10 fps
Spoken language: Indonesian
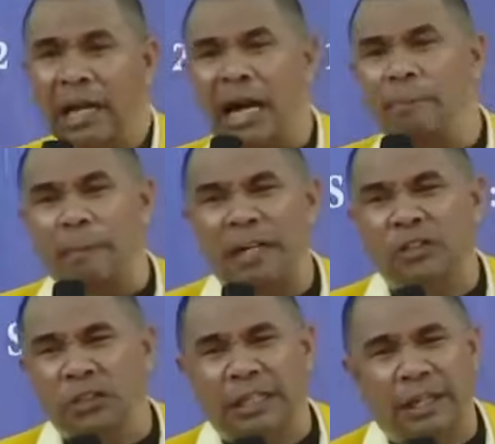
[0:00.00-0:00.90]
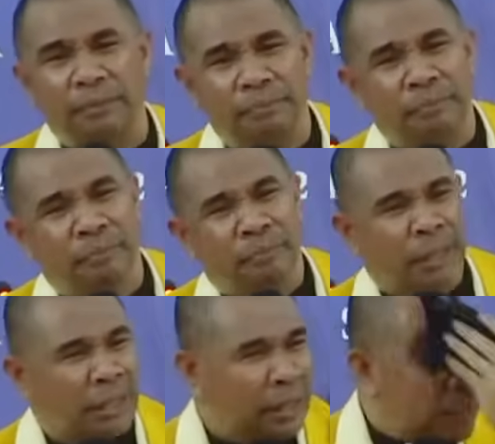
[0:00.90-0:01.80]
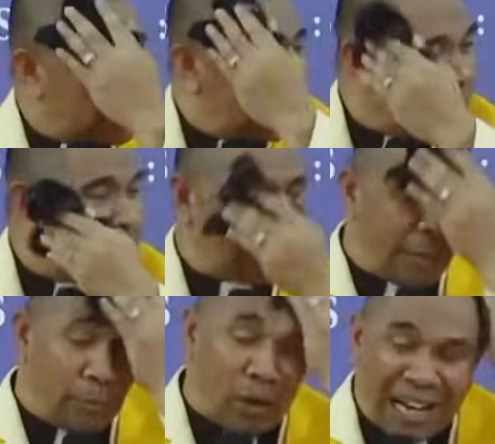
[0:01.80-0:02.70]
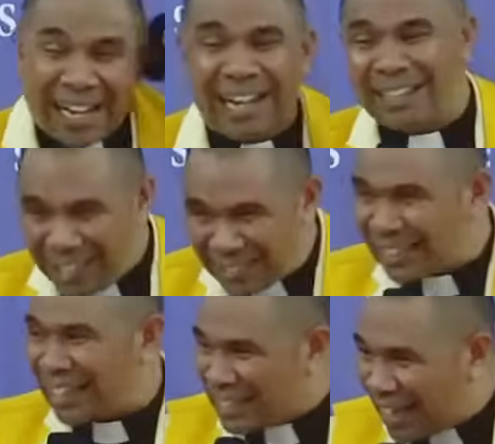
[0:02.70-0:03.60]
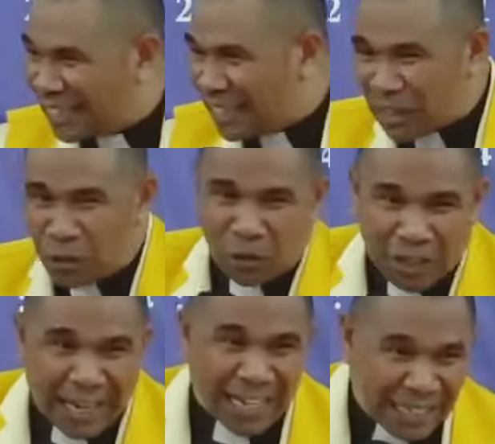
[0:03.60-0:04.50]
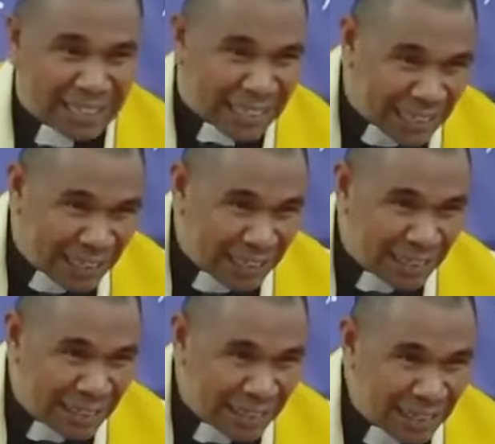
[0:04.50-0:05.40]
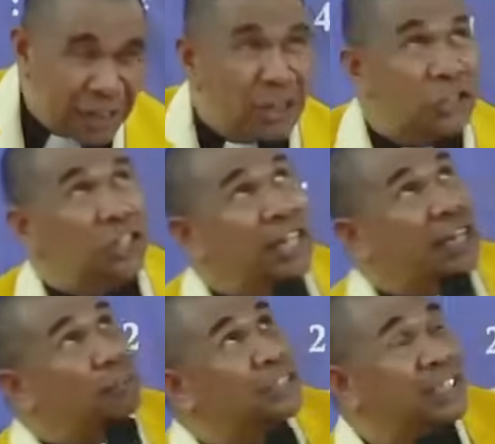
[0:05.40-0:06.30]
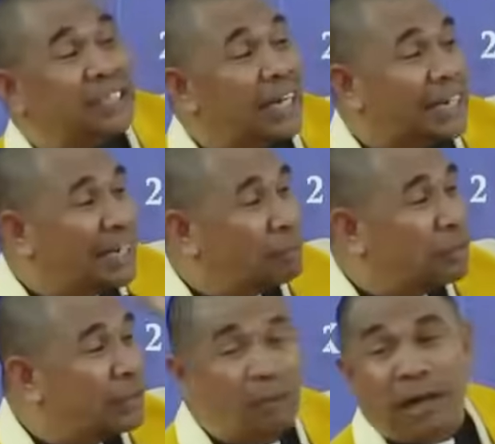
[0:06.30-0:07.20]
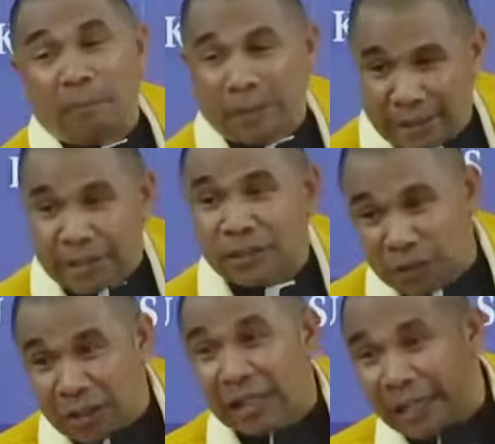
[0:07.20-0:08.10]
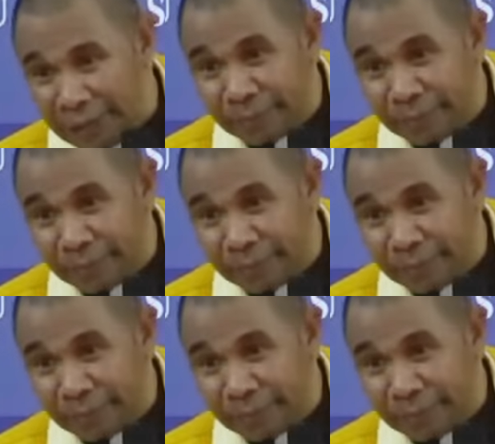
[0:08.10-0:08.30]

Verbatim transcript: Apa maksudnya? Semua hal yang terjadi di kolong langit ini, saudara mesti cari dia pun jawaban dari sorga.